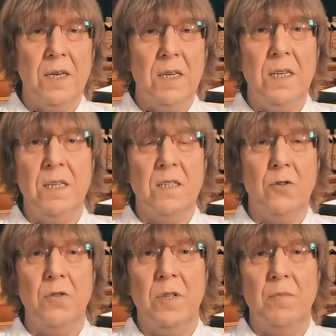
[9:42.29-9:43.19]
И
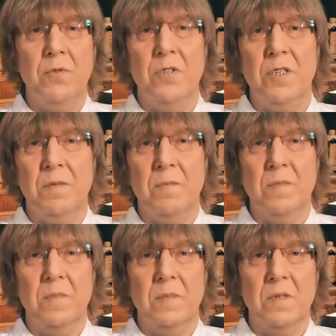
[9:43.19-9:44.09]
сон,
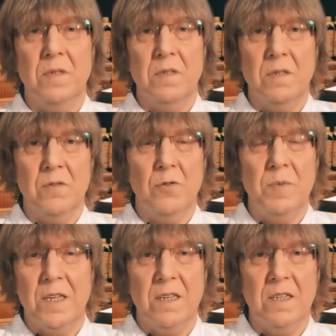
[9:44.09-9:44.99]
допустим, э, вот у
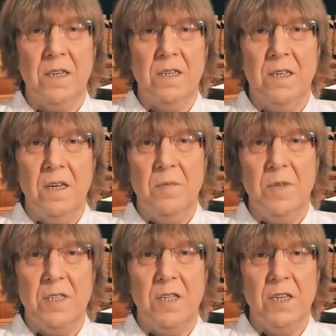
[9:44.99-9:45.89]
меня тогда, у
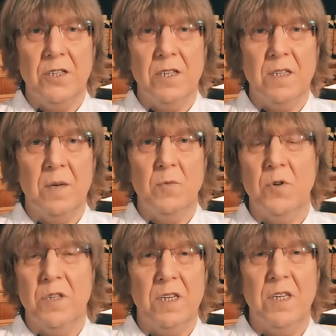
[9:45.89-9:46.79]
меня задача, я там
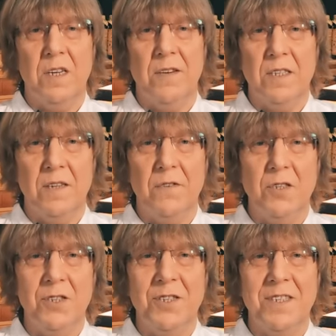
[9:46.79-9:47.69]
много тренировался
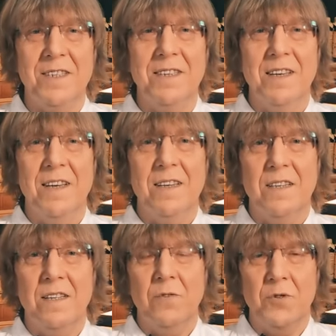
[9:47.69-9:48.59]
физически, и
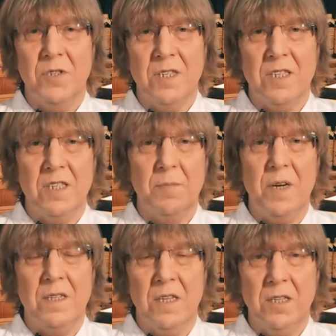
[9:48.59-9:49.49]
я научился
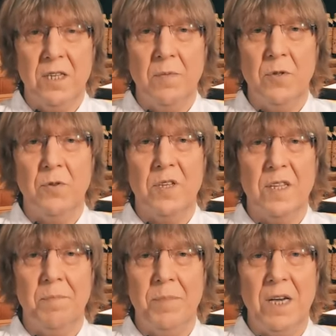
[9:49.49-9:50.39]
засыпать на 3 минуты,
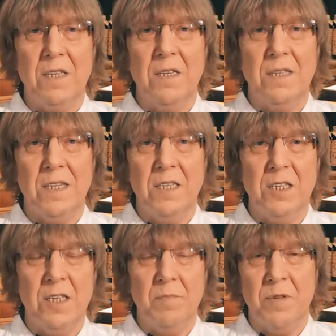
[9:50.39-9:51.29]
на 5, на
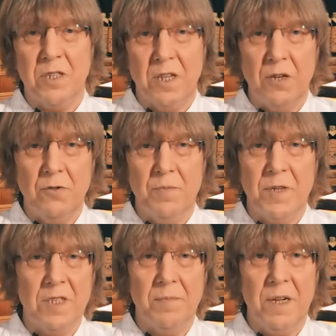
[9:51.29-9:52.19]
10, по желанию
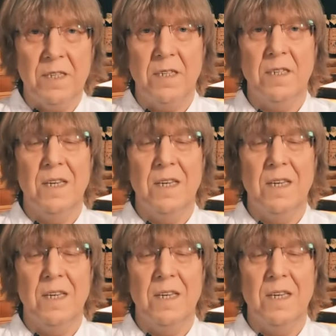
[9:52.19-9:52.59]
просыпался.